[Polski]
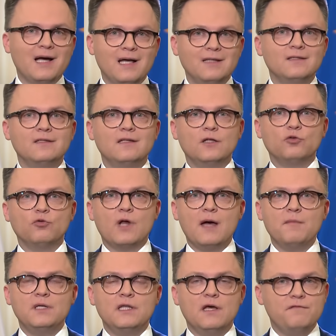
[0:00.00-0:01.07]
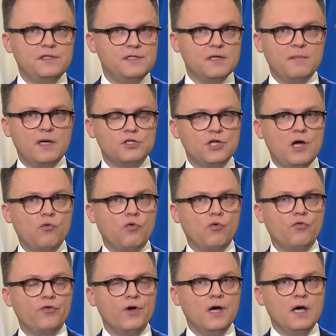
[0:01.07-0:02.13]
kandydaturami na
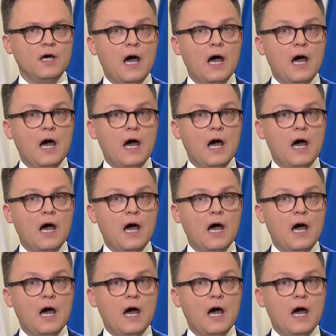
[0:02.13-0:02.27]
wicemarszałków,